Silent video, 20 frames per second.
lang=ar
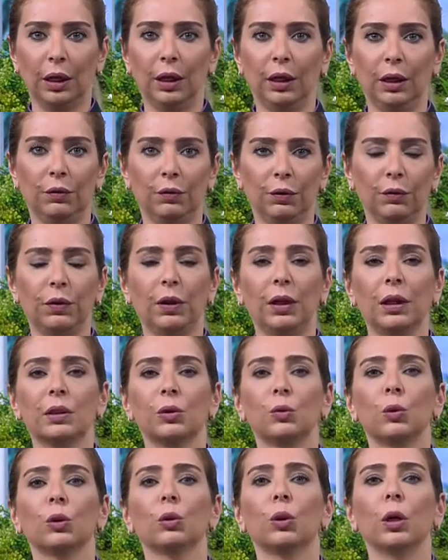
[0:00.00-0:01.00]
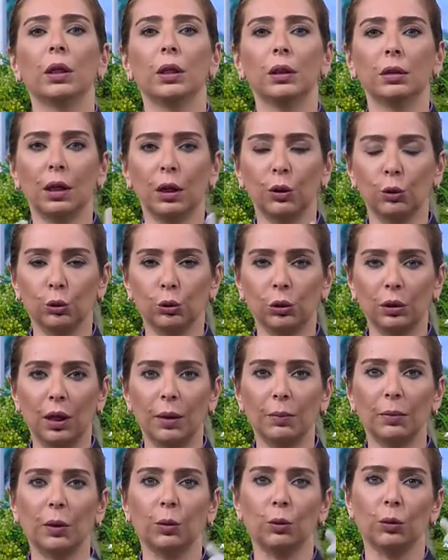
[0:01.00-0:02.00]
الفلفل الاسود وخليه يطحنه
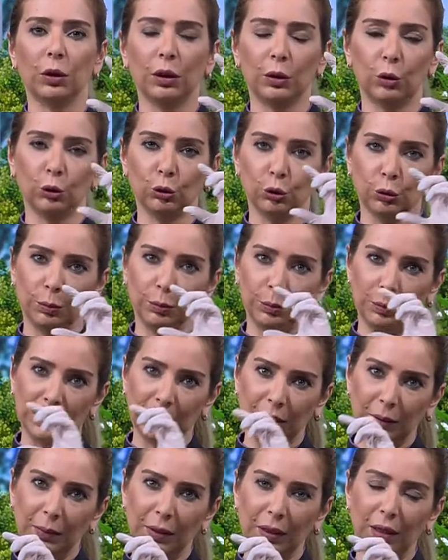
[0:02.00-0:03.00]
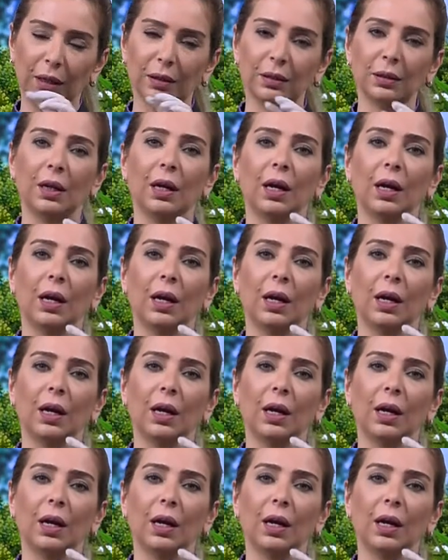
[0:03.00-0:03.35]
قدامنا ونحطه بمرتبنات